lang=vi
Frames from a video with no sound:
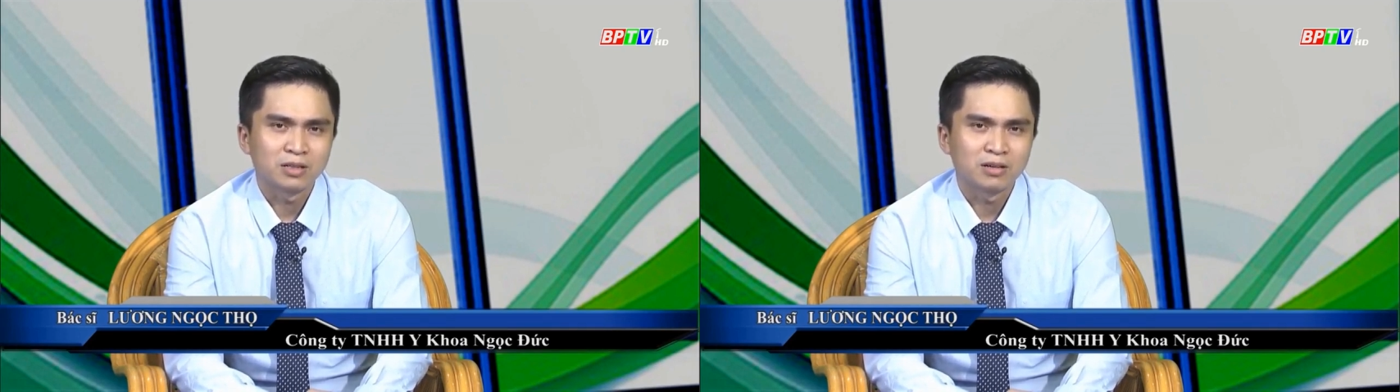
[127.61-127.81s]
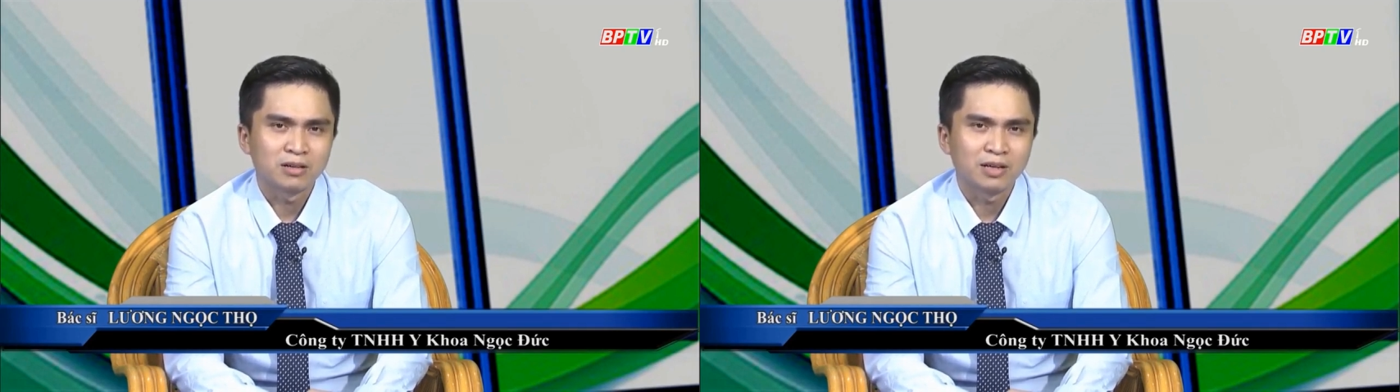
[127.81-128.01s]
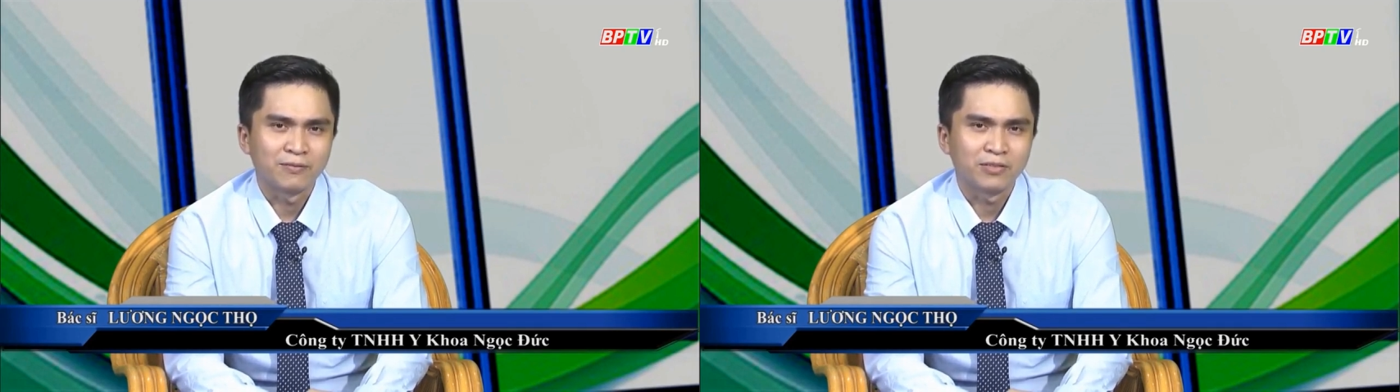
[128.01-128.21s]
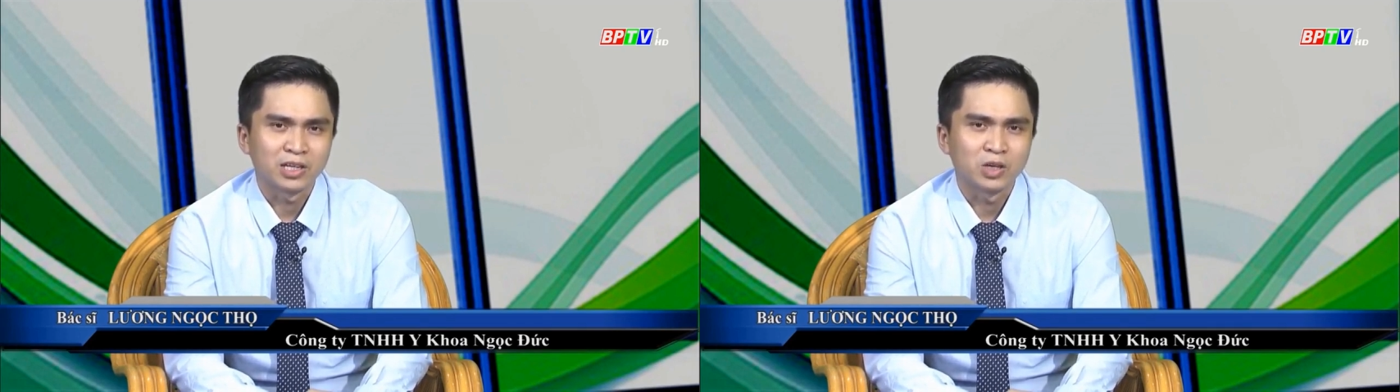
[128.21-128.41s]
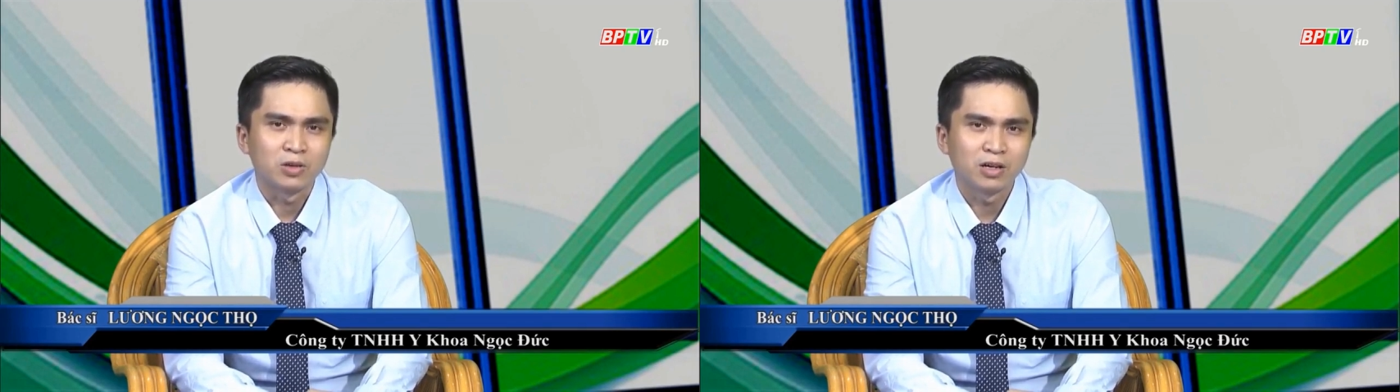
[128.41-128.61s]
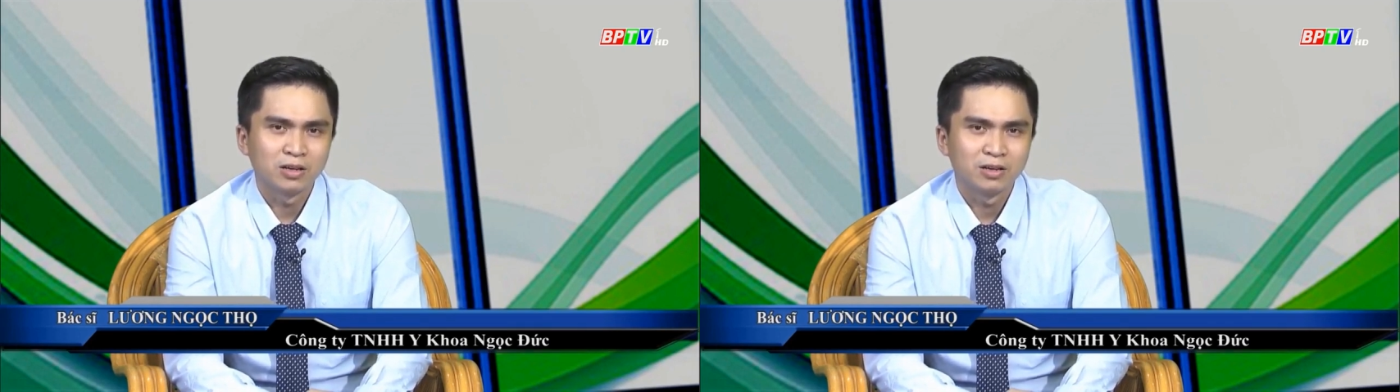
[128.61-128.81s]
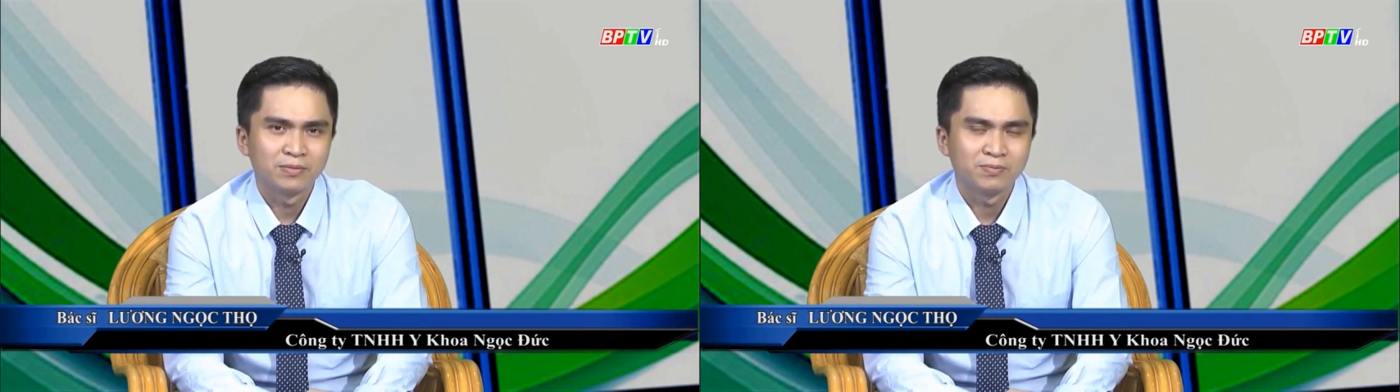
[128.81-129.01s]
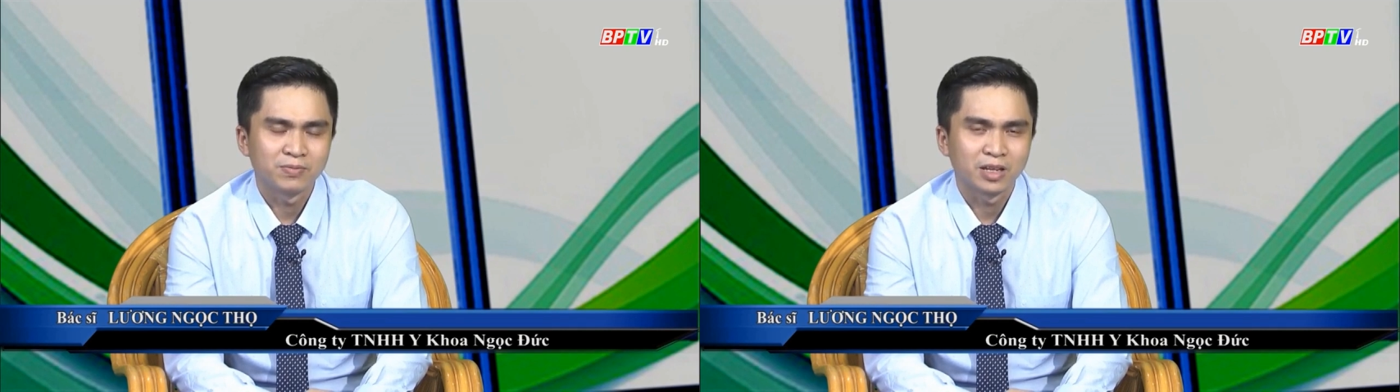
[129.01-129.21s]
nó làm việc nhiều nhất
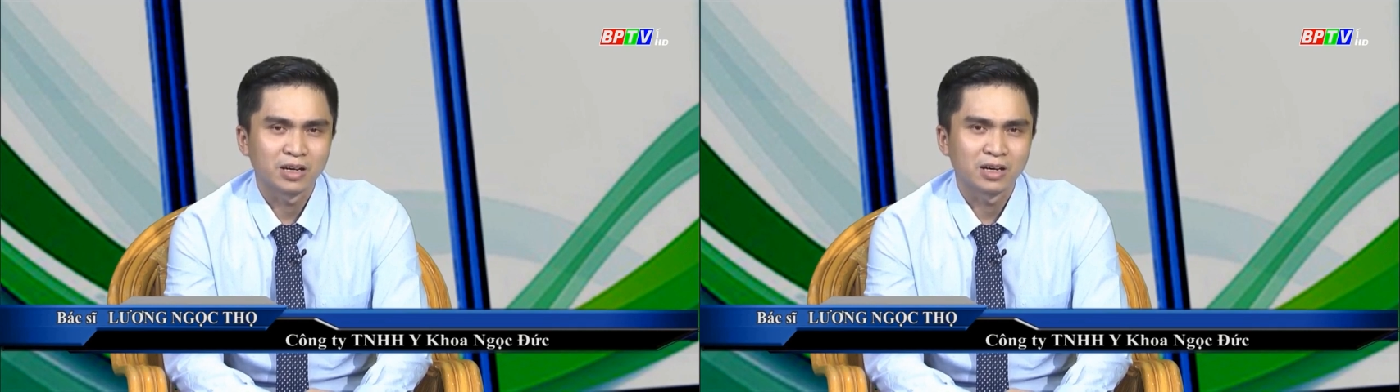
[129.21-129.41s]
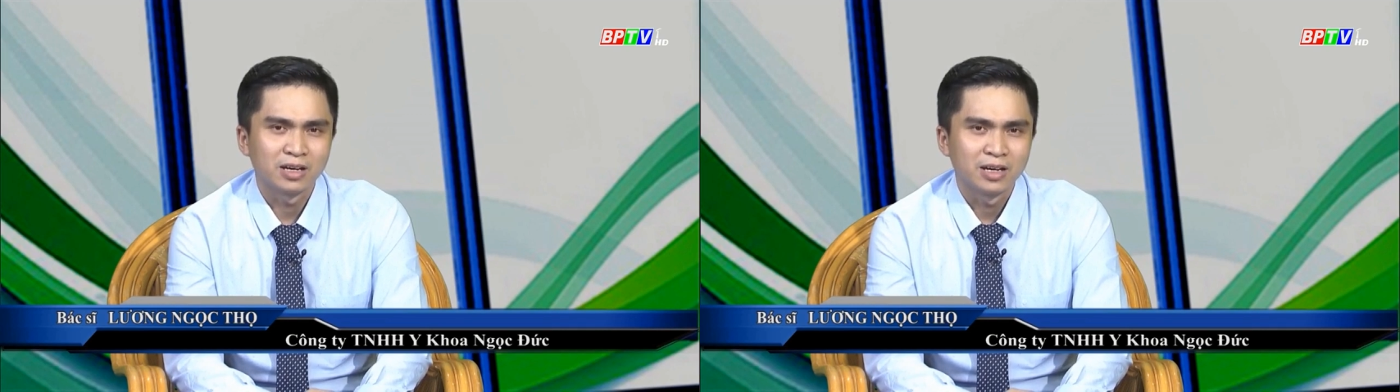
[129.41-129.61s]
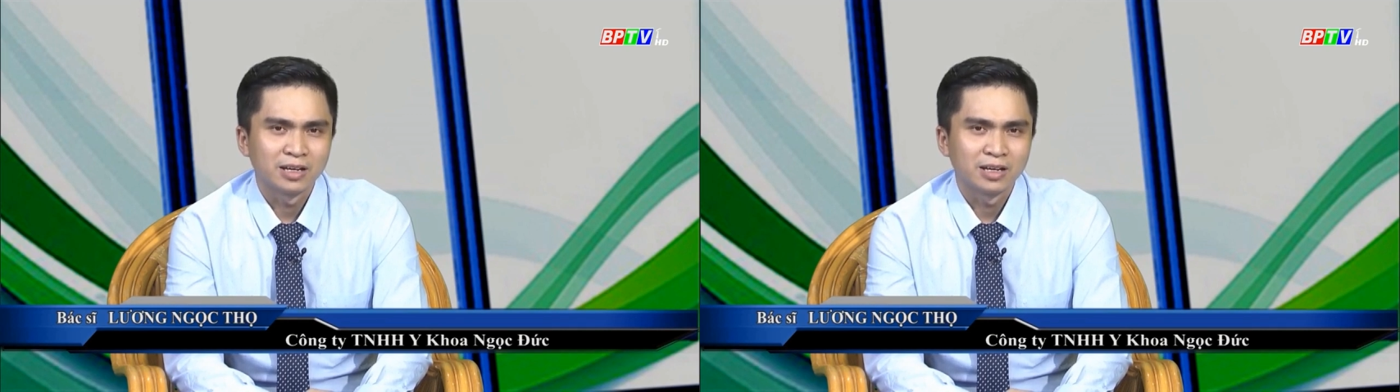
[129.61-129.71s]
à,